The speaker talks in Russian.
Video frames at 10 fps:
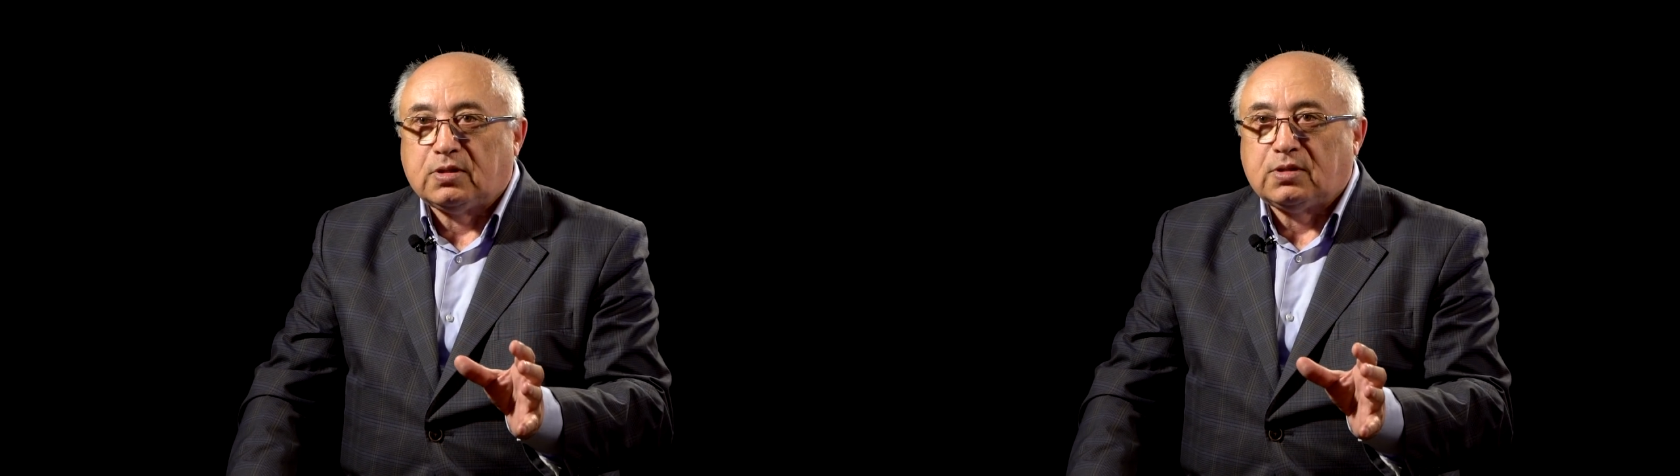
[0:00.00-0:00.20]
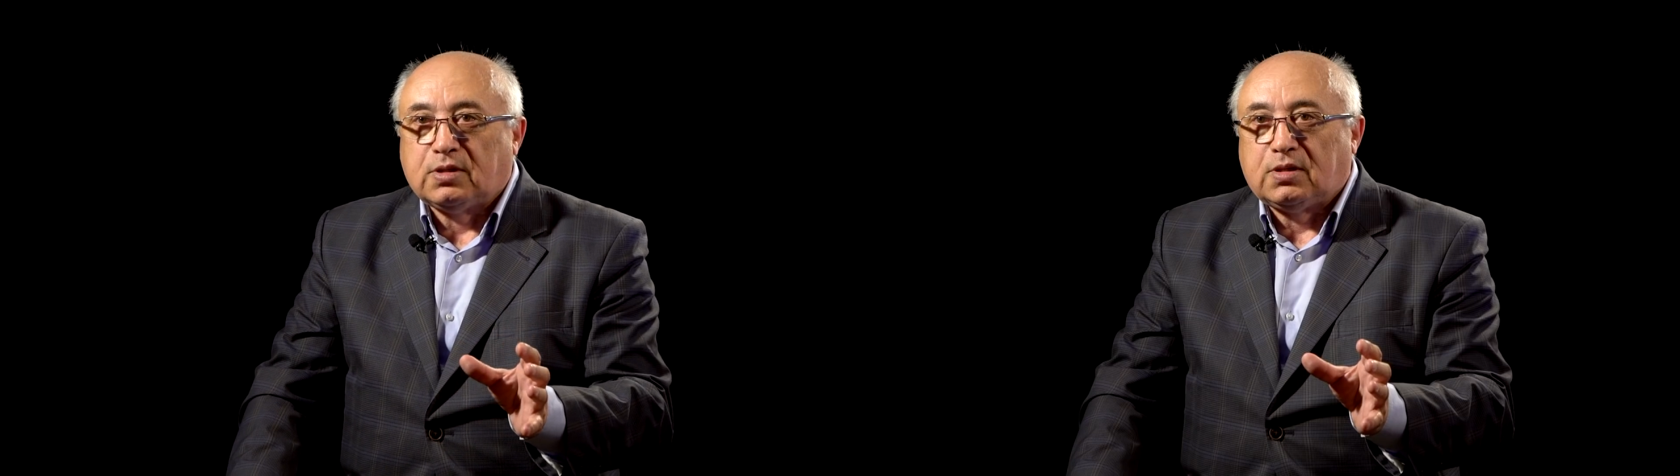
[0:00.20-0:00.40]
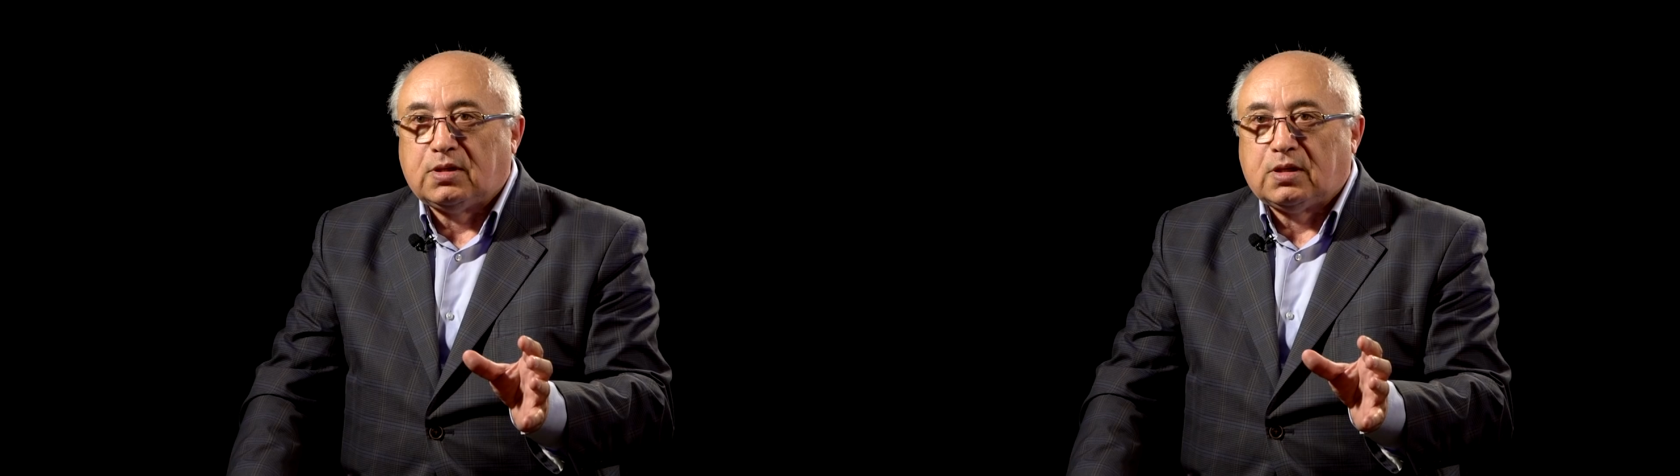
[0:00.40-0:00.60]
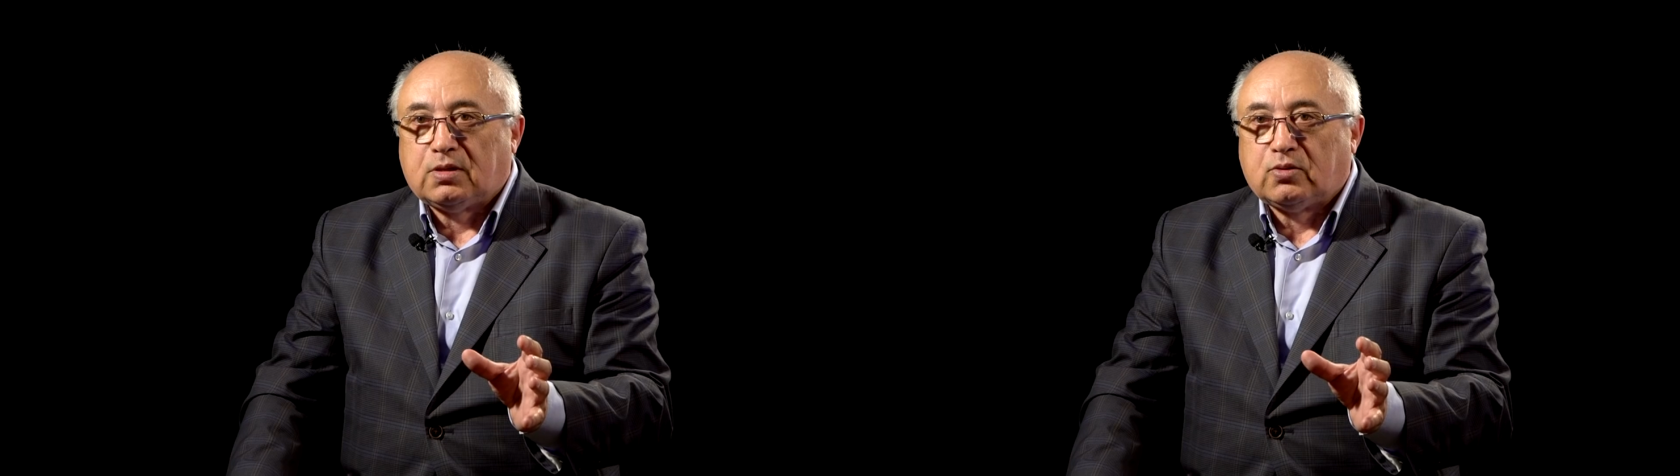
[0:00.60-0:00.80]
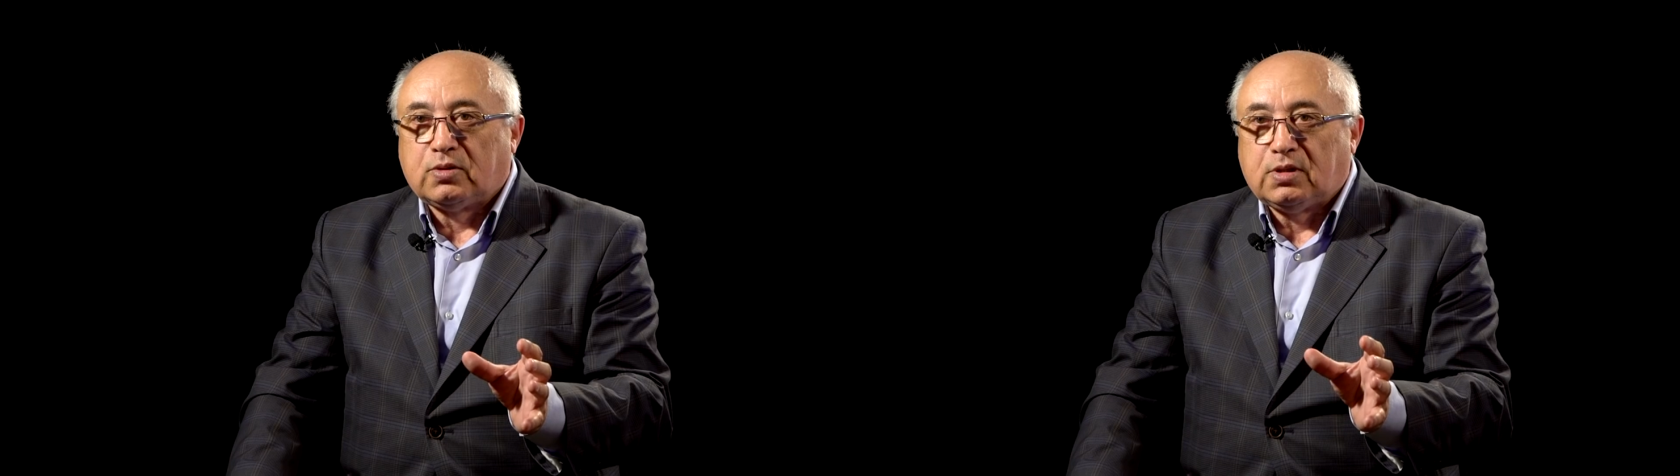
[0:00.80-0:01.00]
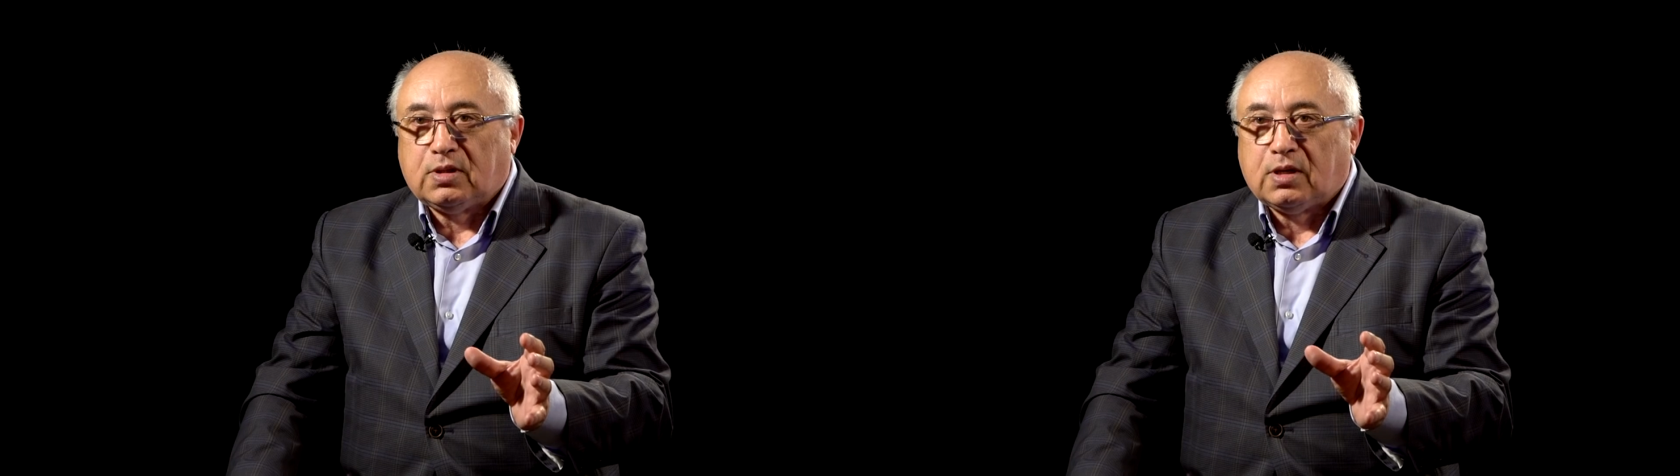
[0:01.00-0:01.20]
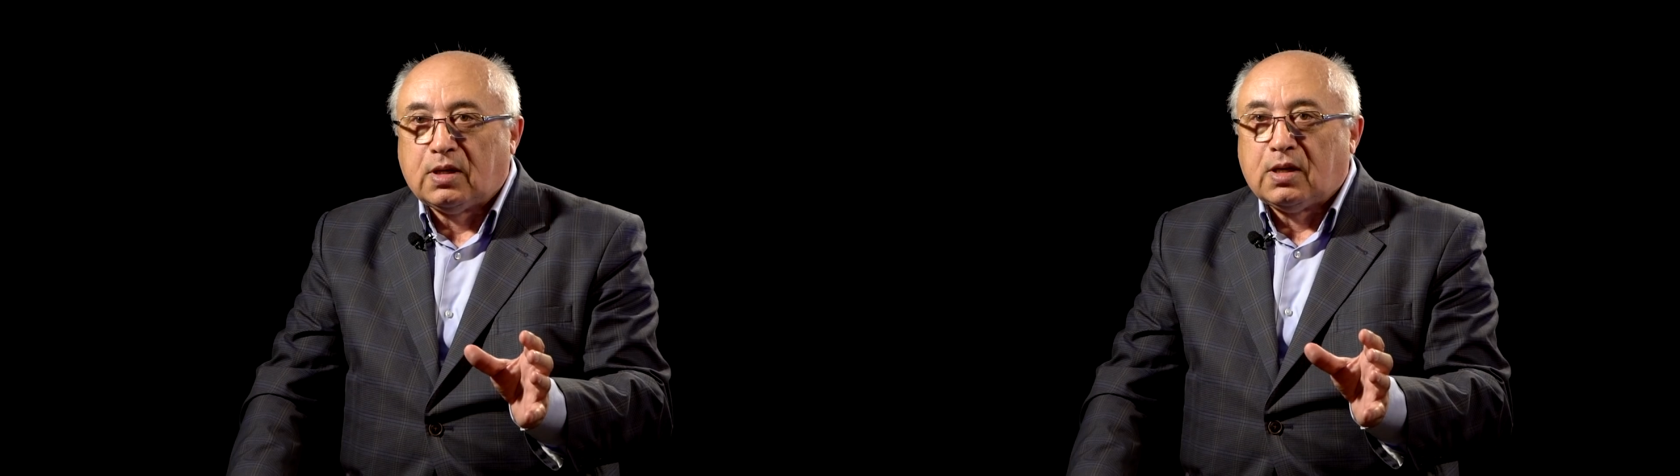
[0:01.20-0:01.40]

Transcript: как археология,